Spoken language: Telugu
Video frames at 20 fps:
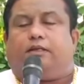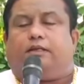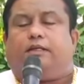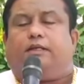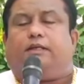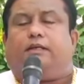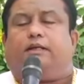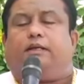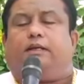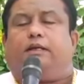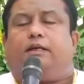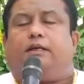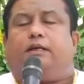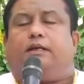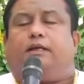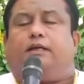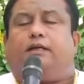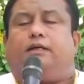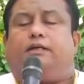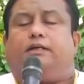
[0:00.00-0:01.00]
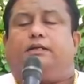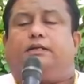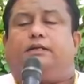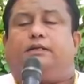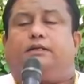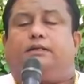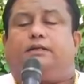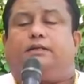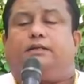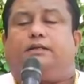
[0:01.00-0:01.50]
హే అల్లా
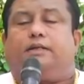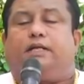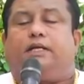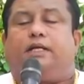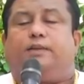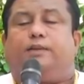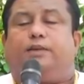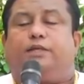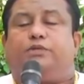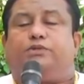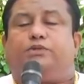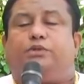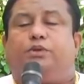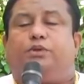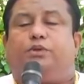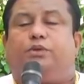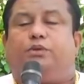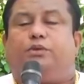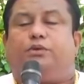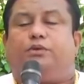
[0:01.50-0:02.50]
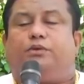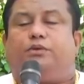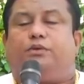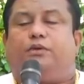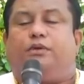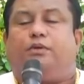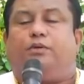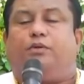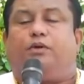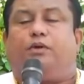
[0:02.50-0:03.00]
నా మనసులో
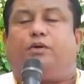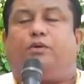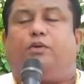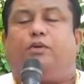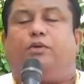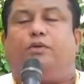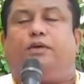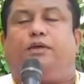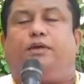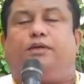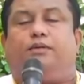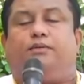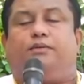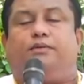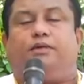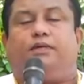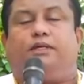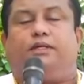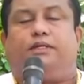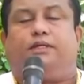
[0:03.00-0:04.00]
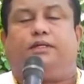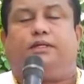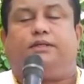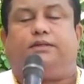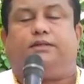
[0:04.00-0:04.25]
ఒక కోరిక ఉన్నది